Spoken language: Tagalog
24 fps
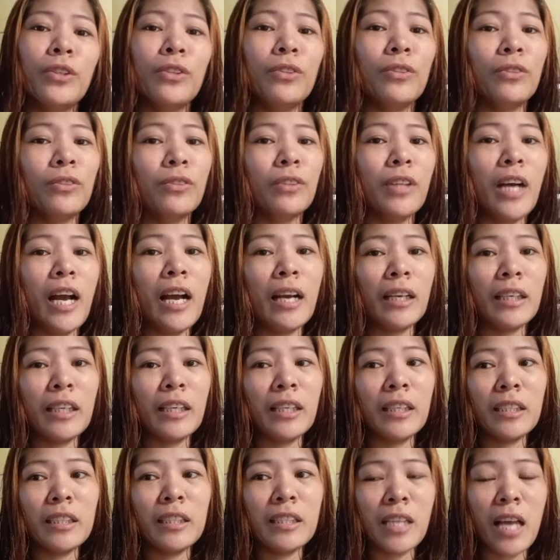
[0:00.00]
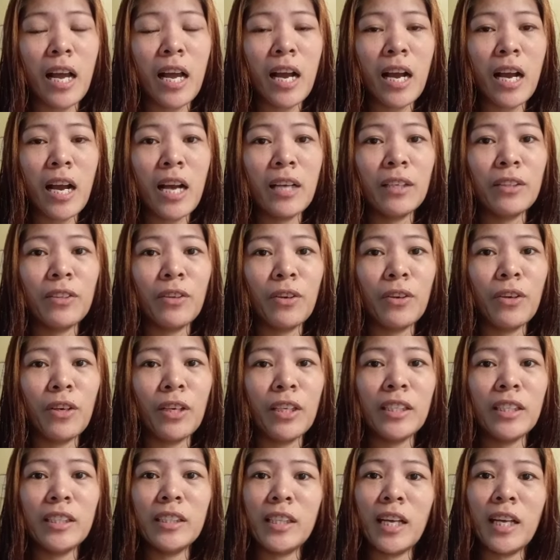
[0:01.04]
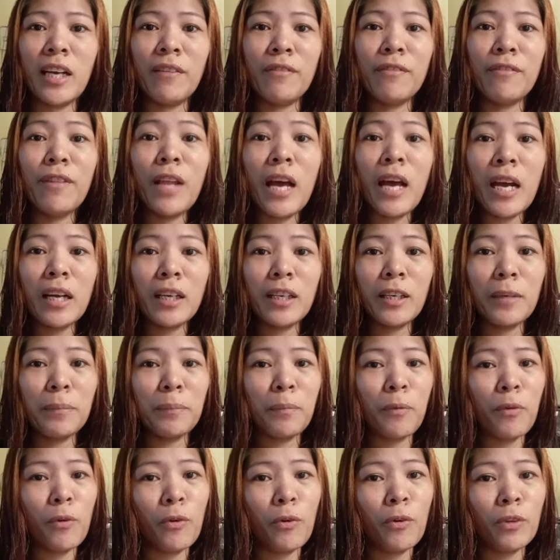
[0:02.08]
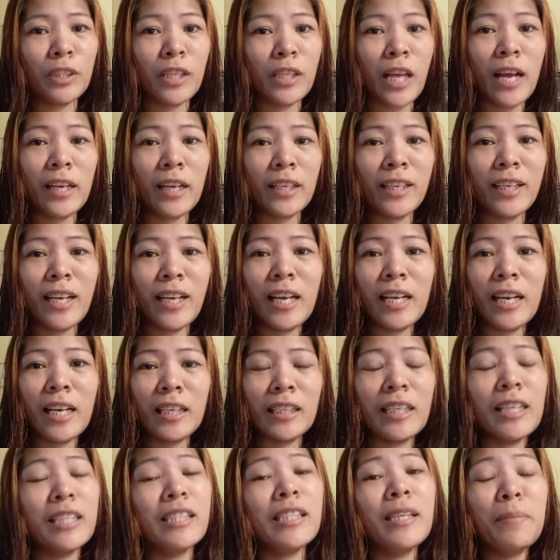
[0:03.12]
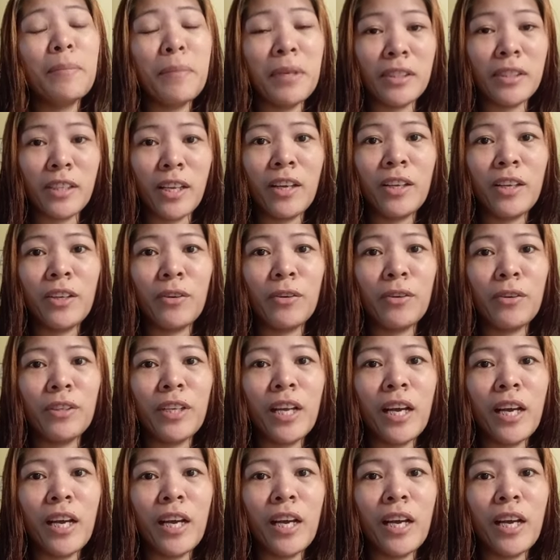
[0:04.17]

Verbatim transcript: yung aking isang ano, isang vlogger po sa aking anak na si Mateo